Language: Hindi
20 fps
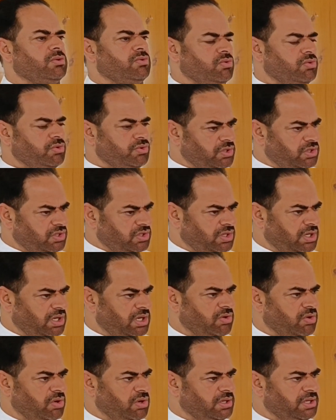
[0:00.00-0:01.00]
तो कोशिश
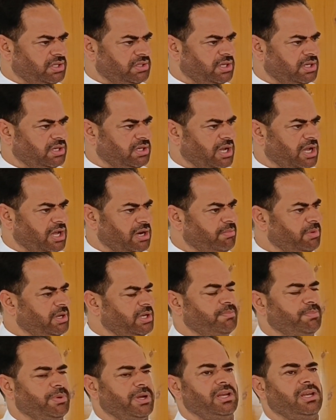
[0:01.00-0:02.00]
की कांग्रेस सरकार
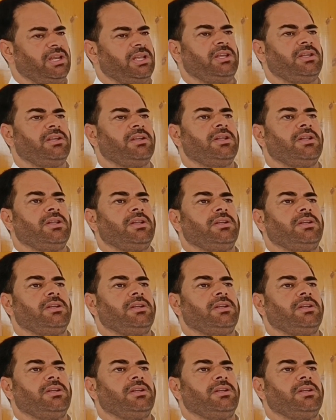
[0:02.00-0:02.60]
में पहले